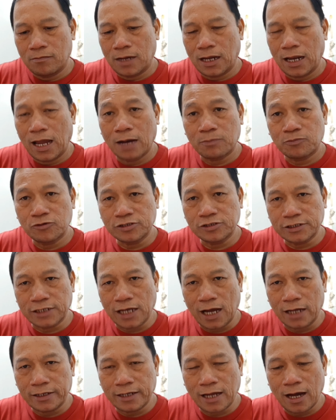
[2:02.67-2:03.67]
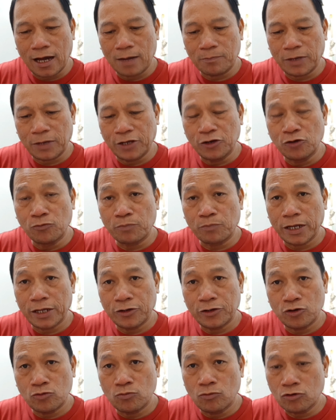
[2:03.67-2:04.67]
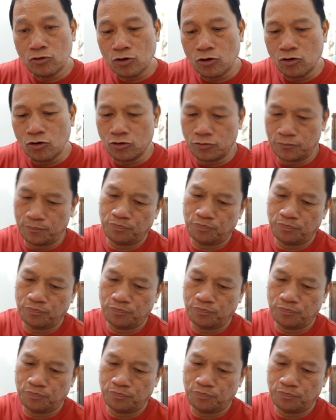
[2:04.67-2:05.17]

malapot siya na pinong-pino yung munggo